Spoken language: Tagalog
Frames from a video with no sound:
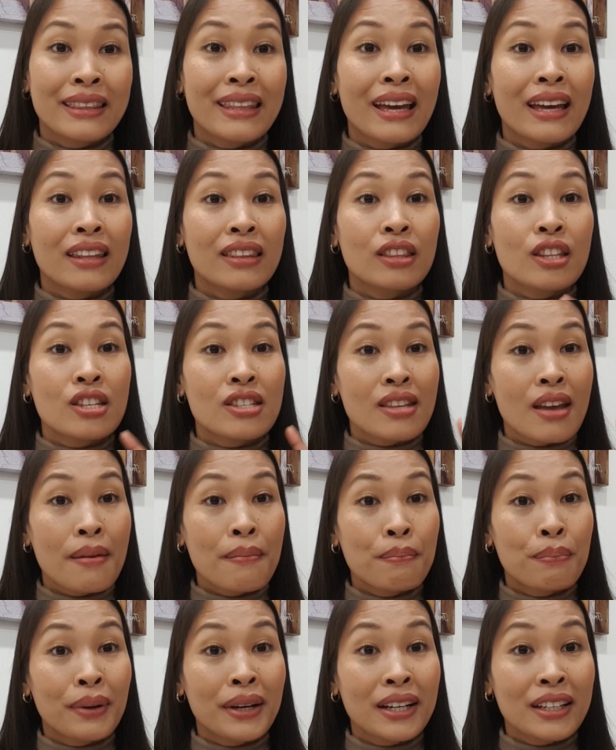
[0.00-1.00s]
Then,
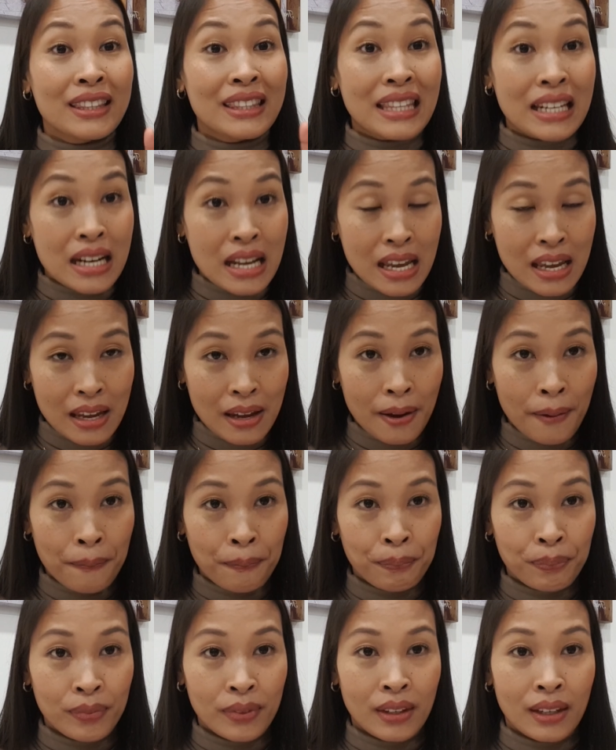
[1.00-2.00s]
December
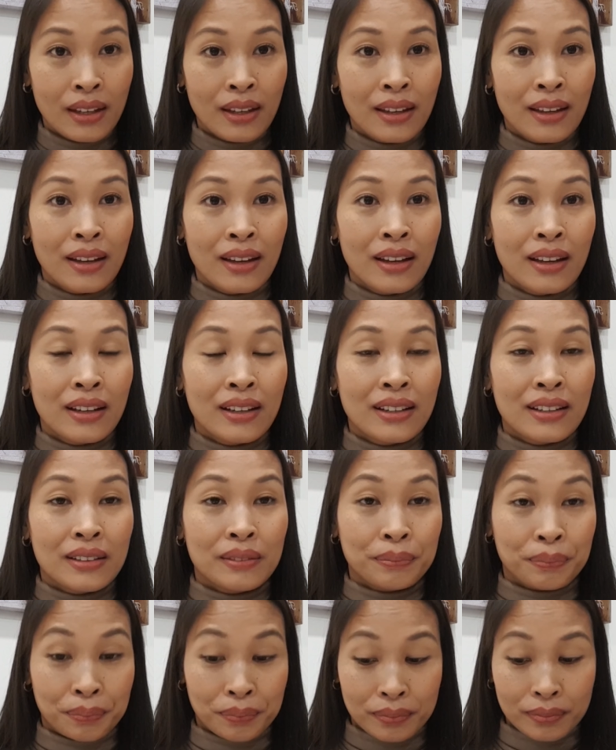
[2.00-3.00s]

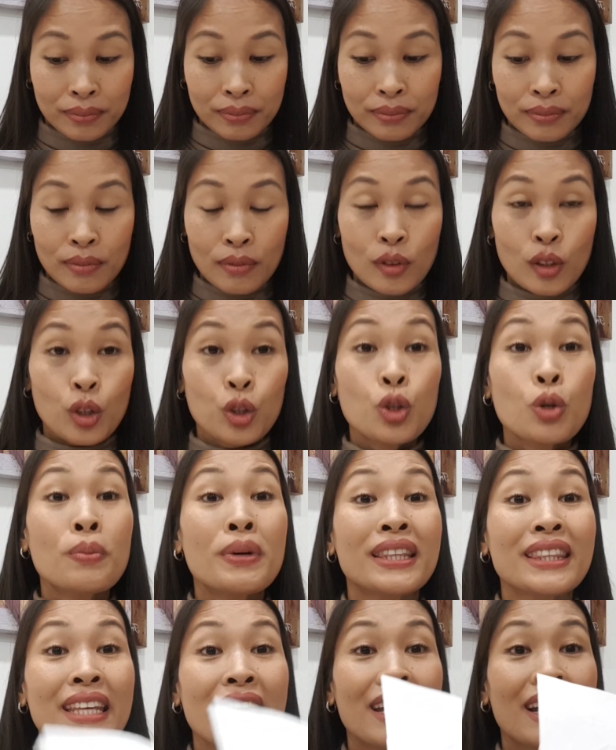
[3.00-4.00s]
3,
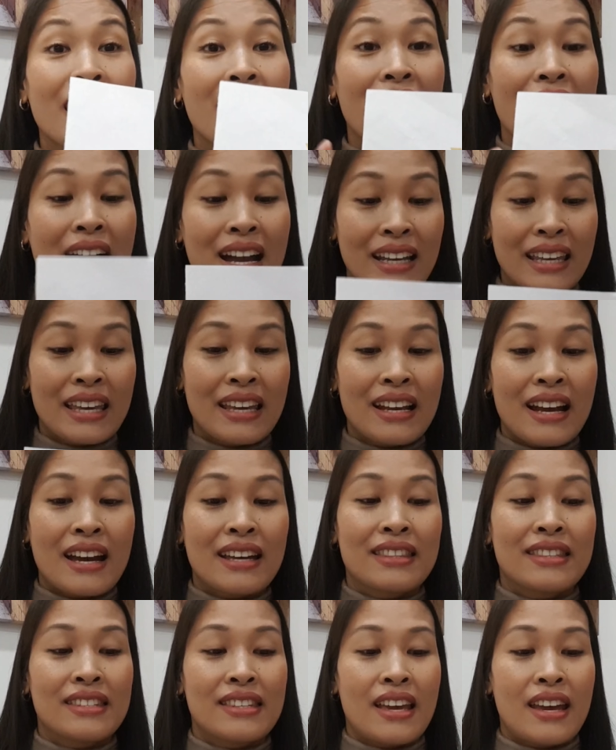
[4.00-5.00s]
dumating ang aking
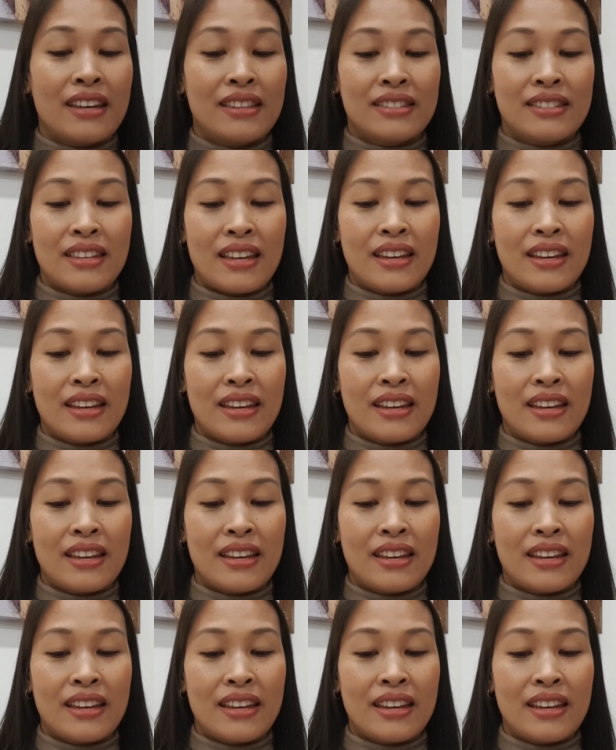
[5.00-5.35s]
AdSense.